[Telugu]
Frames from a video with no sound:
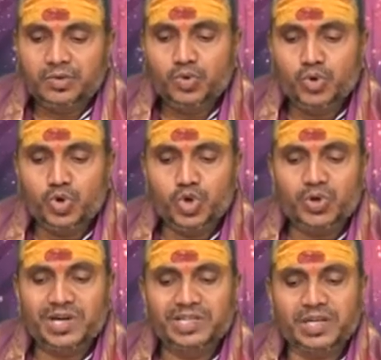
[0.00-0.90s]

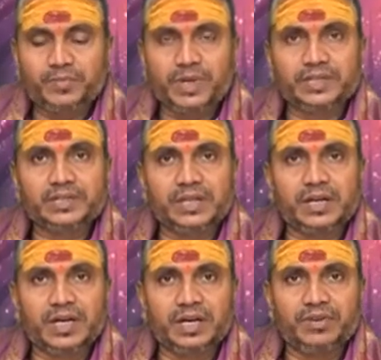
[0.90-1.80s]
గురుశుక్రశనిభ్య
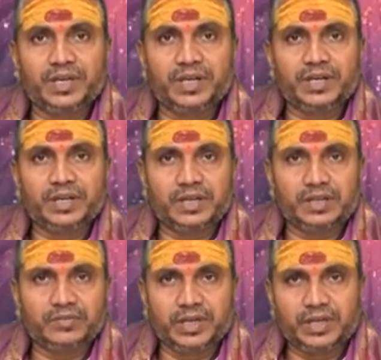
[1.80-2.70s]
శరాహవే
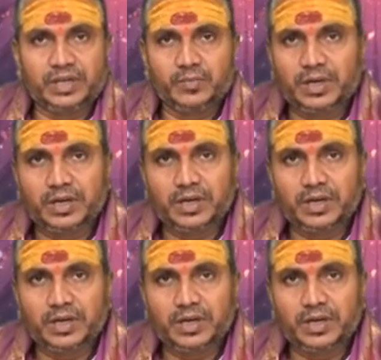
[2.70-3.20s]
కేతవే నమ